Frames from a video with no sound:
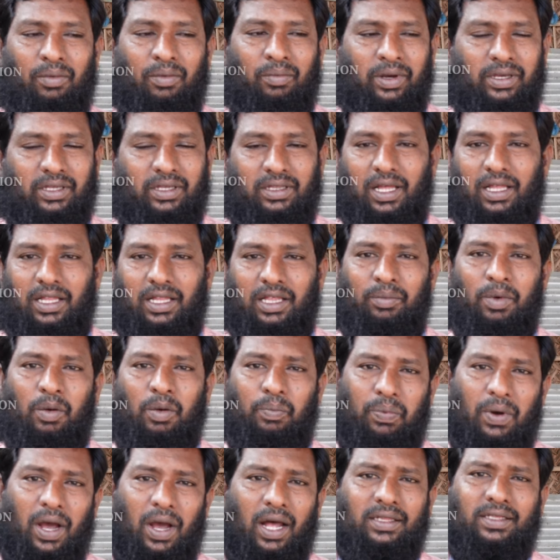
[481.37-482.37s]
ஆமாம் இது
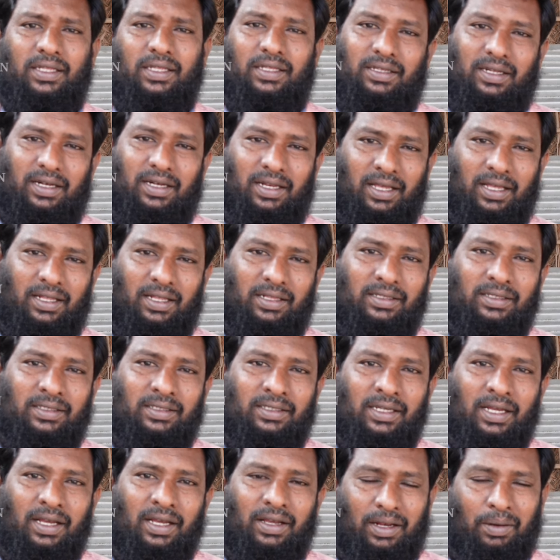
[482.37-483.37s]
எதையுமே பார்த்தது கிடையாது
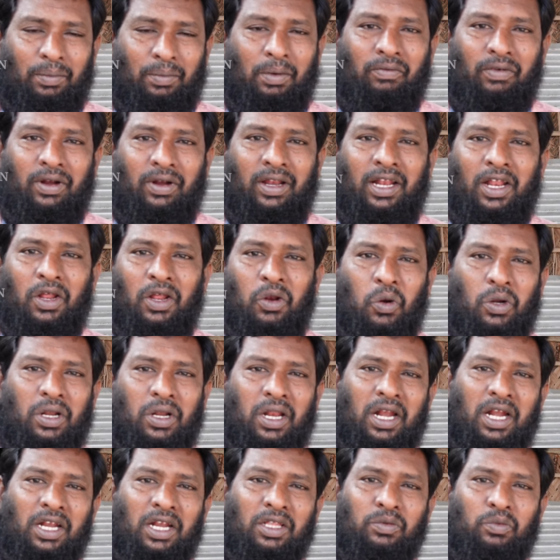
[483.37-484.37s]
நம்ம வெளியில்
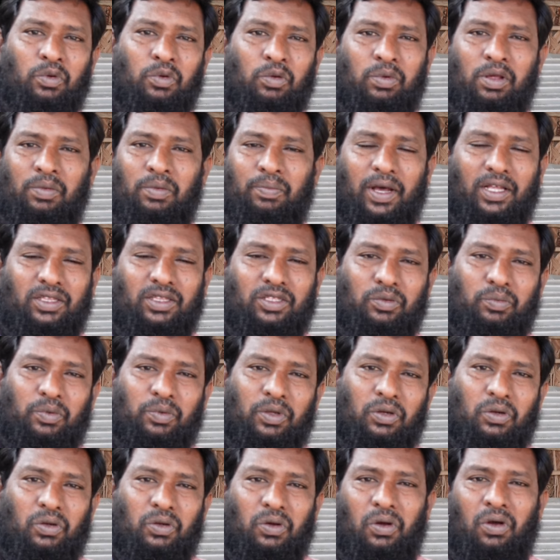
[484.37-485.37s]
ரோட்டில் நடந்து போகும்போது பார்த்துட்டு
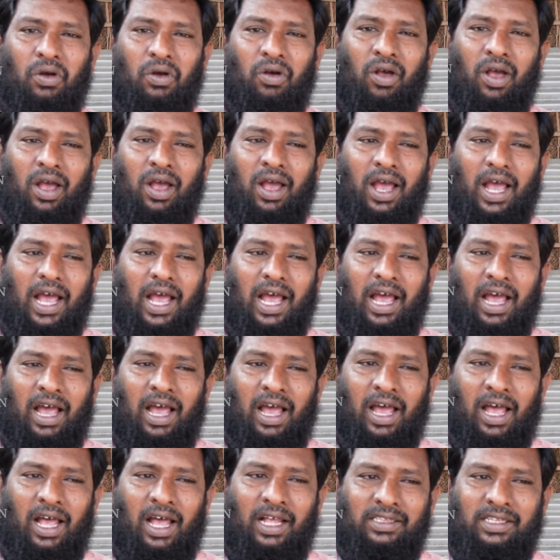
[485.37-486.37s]
போயிருக்கோம்
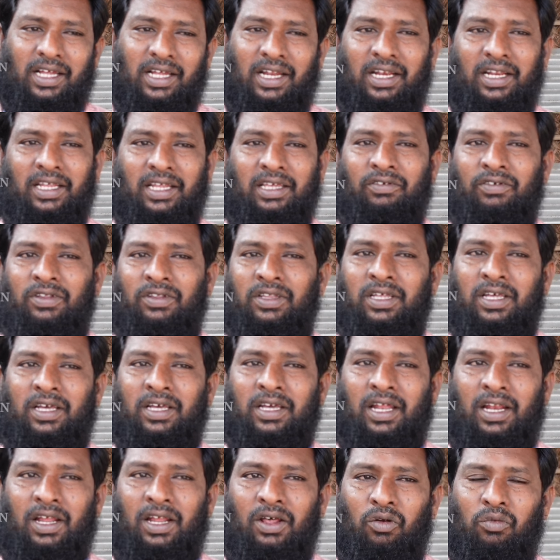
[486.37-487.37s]
அந்த அன்றைக்கு வந்து
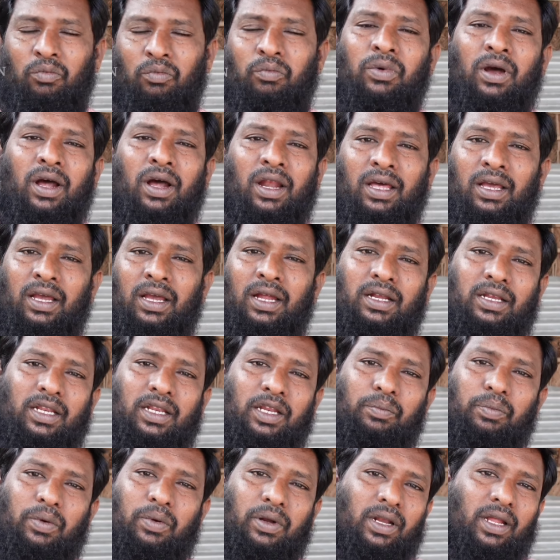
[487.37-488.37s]
எங்களை ரொம்ப அழகாக
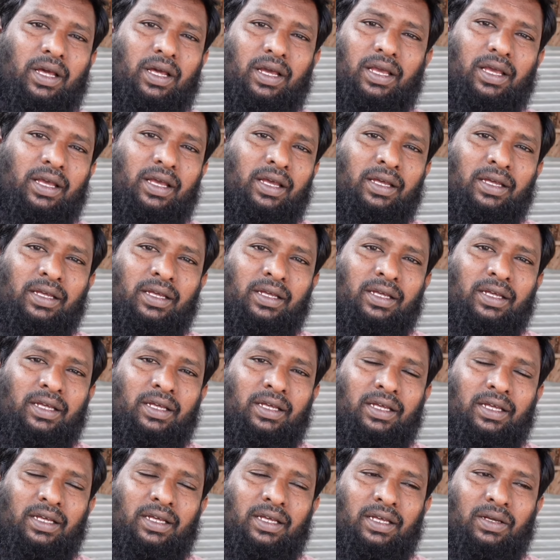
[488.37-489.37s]
ட்ரீட் பண்ணாங்க
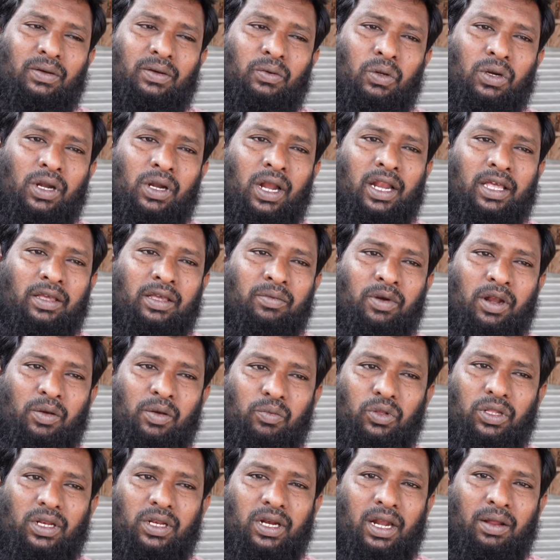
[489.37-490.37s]
ஒரு நாளைக்கு
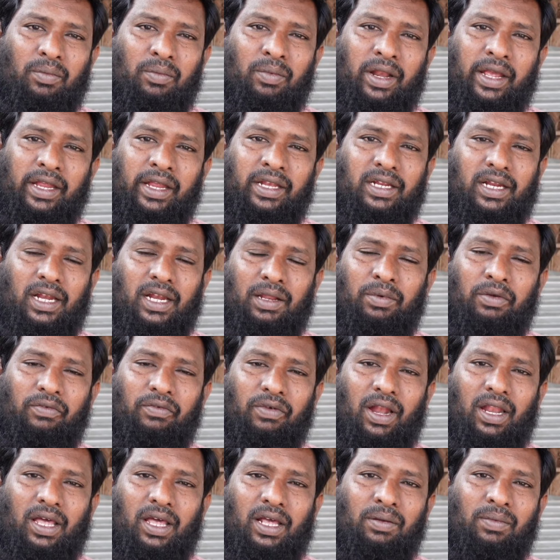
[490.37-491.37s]
முன்னாடி புதன்கிழமை நைட்டு கிளம்பி
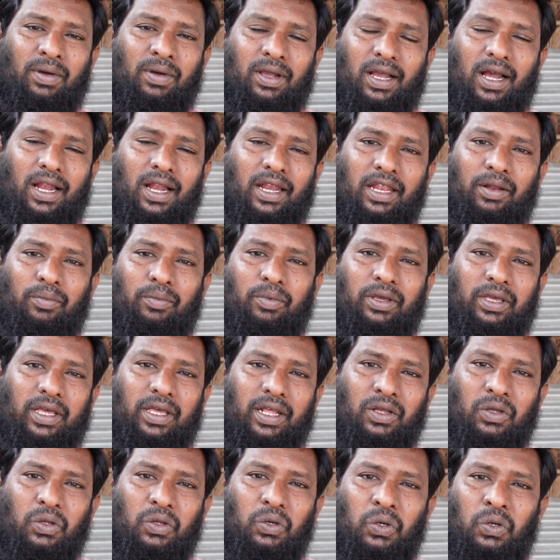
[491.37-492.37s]
வேலைக்கிழமை காலையில்
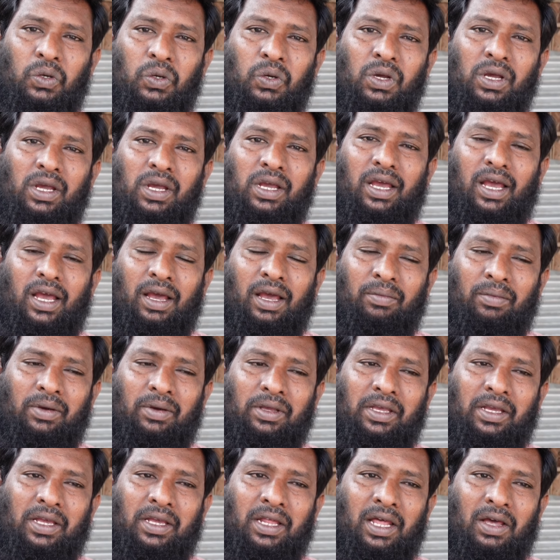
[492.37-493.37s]
போய் இறங்குறோம்
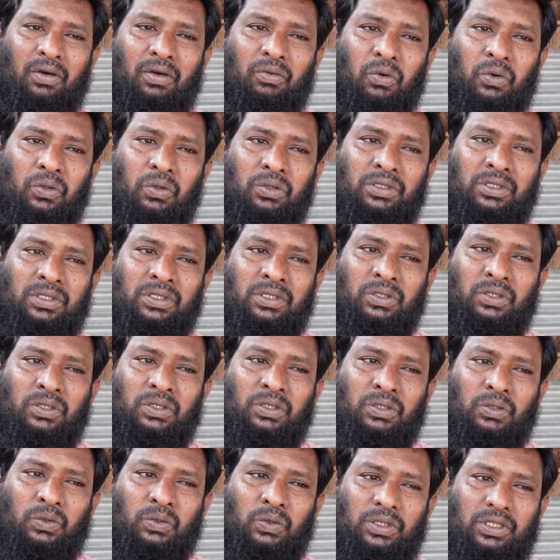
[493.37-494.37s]
ஆமாம் எங்களை அவங்க வந்து
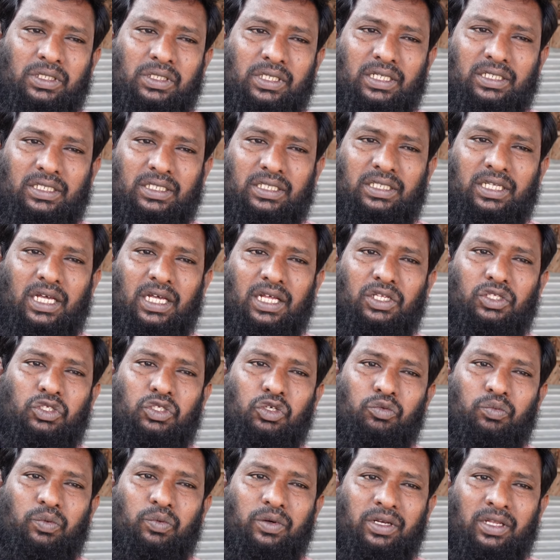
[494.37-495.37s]
ஒரு கெஸ்ட்டாக
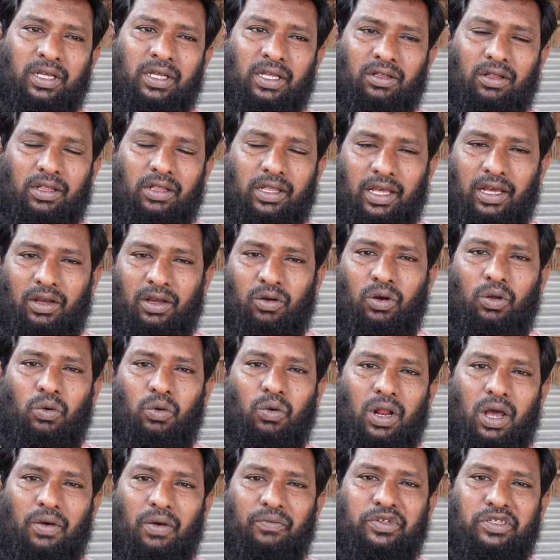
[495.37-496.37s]
ரிசீவ் பண்ணி அதாவது என் கூட
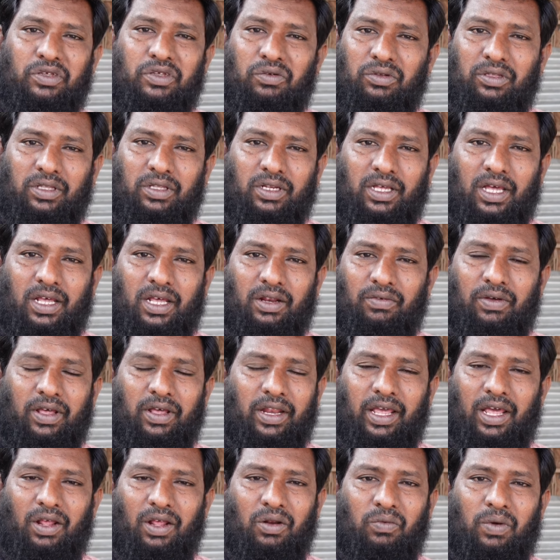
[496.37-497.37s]
ஒரு ஆஃபீஸர் வந்திருக்காரு
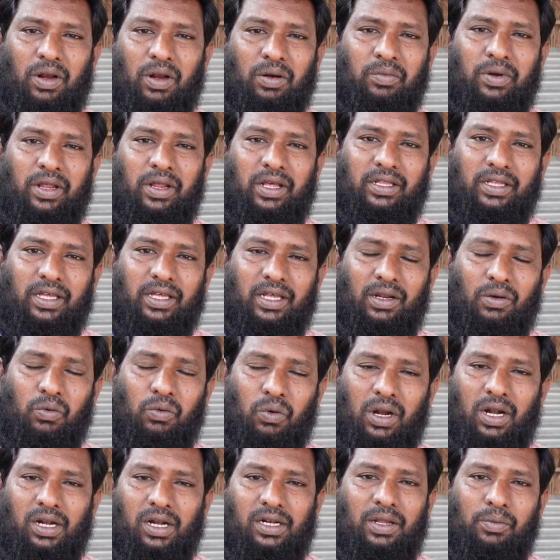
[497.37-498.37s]
வேறு யாரும் வர முடியாது ஏன்னா
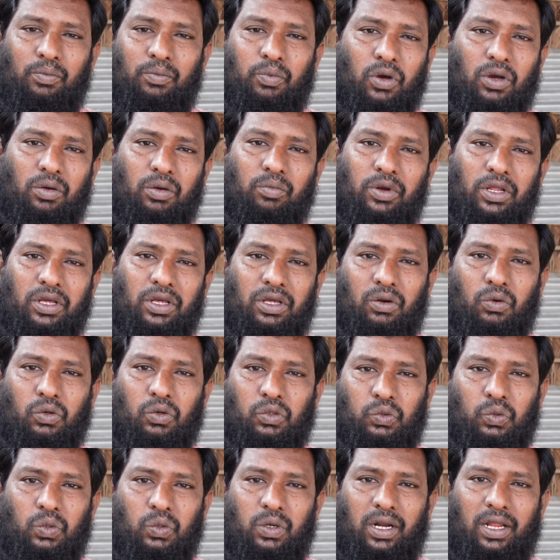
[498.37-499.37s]
ஒரு தான் போக முடியுங்கிற
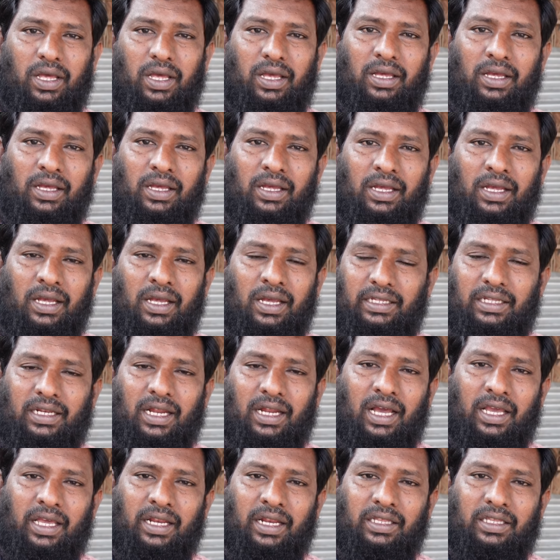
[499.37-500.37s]
ஒரு சூழ்நிலை
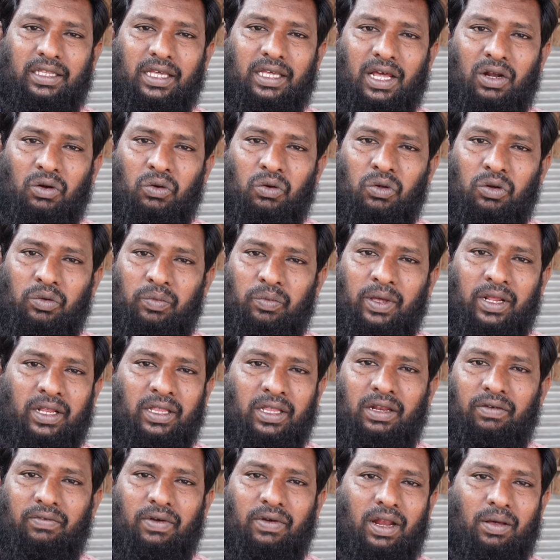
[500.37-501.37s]
கிட்டத்தட்ட ஆயிரத்தி அறநூறு
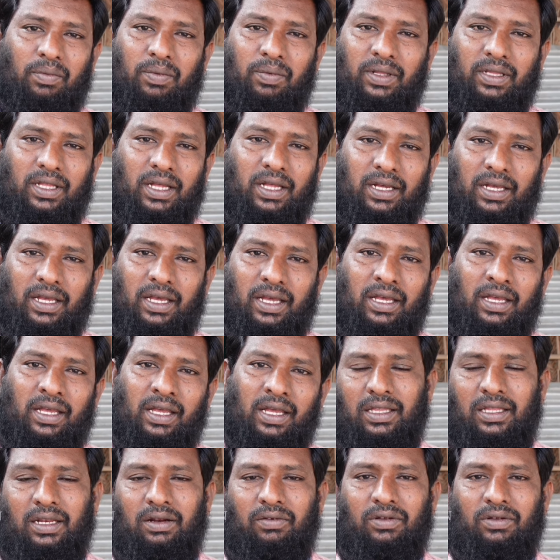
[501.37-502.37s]
பேர் இதில் வேலை பார்த்தாங்க
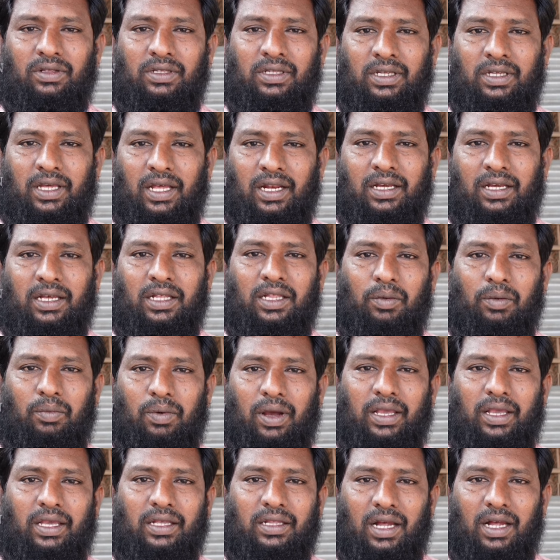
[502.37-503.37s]
அதில் வந்து எனக்கு அந்த
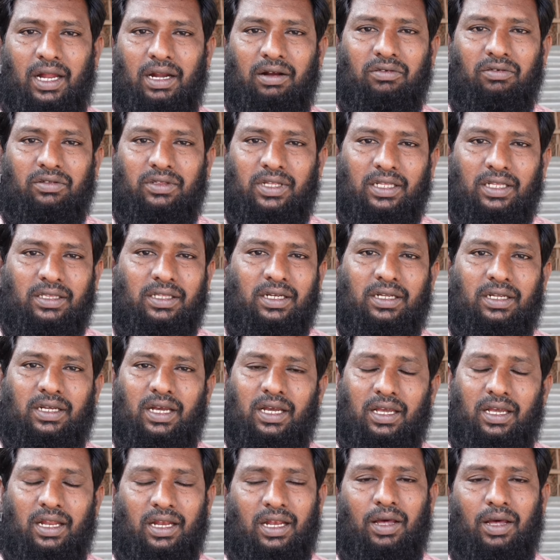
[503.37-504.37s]
பாக்கியத்தை ஆனவன்
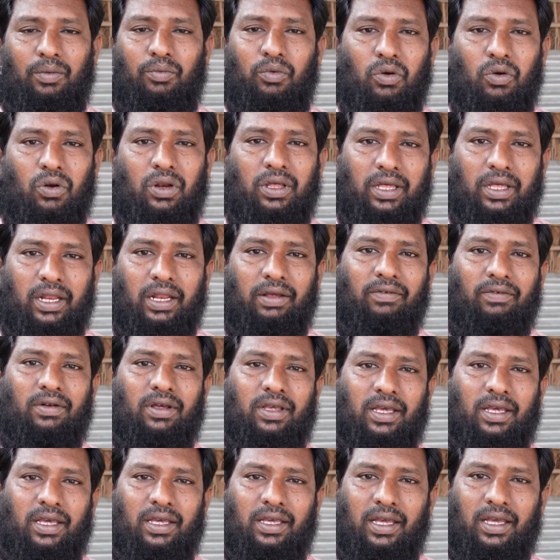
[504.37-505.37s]
தந்திருக்கான் எல்லா புகழும்
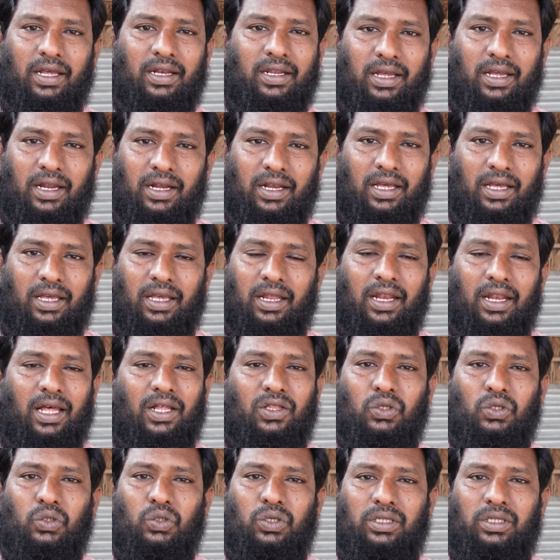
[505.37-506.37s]
இறைவனுக்கே ஏன்னு கேட்டால்
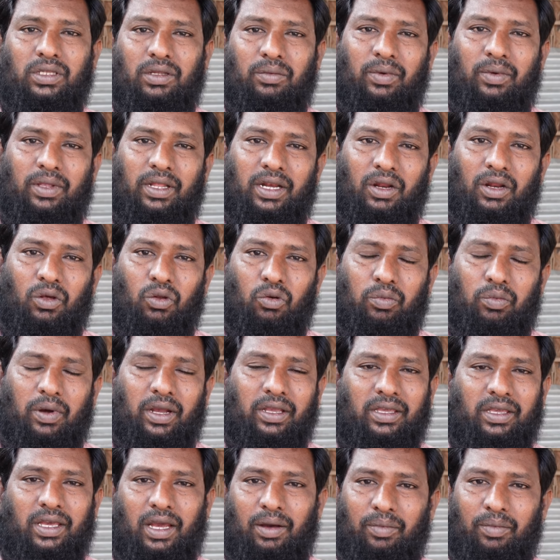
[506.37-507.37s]
எல்லாத்துக்கும் இந்த மாதிரியான ஒரு
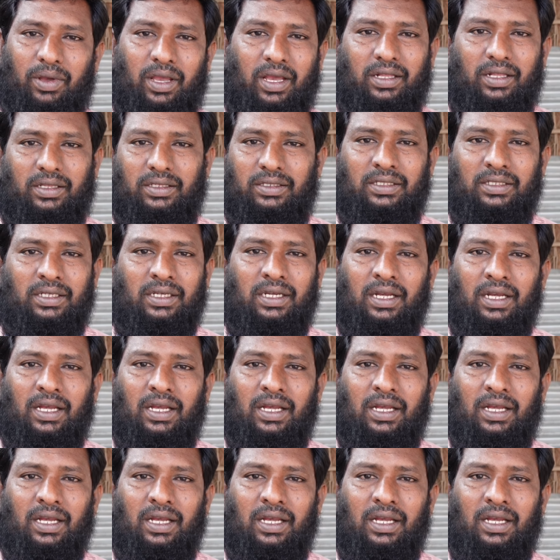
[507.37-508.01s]
பாக்கியம் அமையாது